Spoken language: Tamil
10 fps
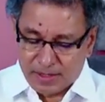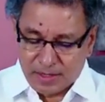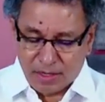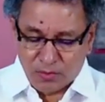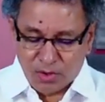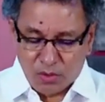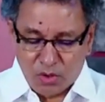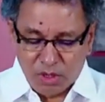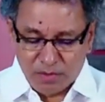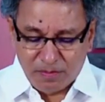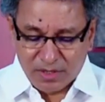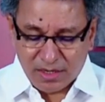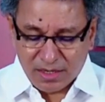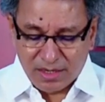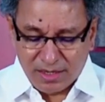நான் உயிரோடு
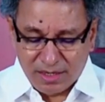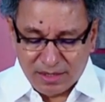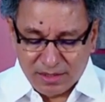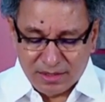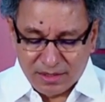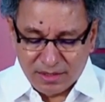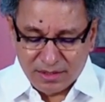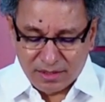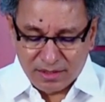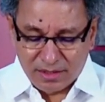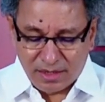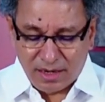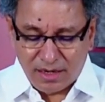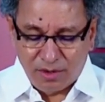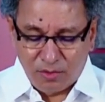இருப்பதற்கு
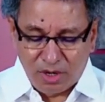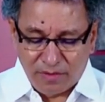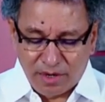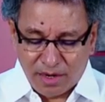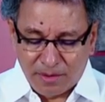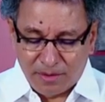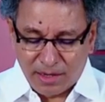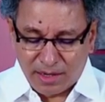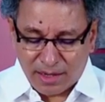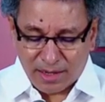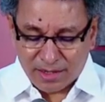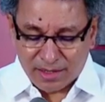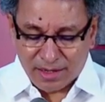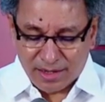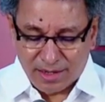நன்றி உள்ளவன் அப்படின்னு யாரா
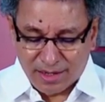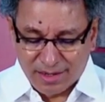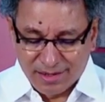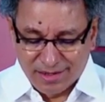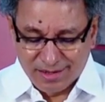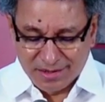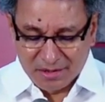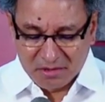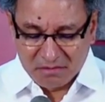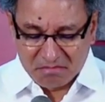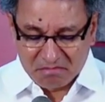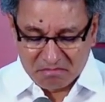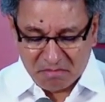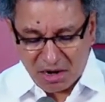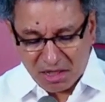இருந்தீங்கன்னா
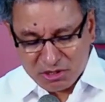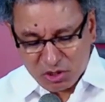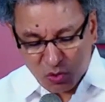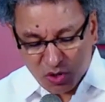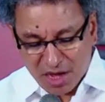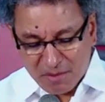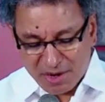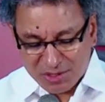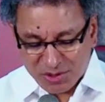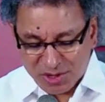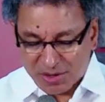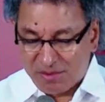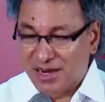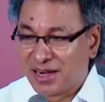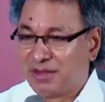பலத்த ஓர் ஆமேன் சொல்லுங்க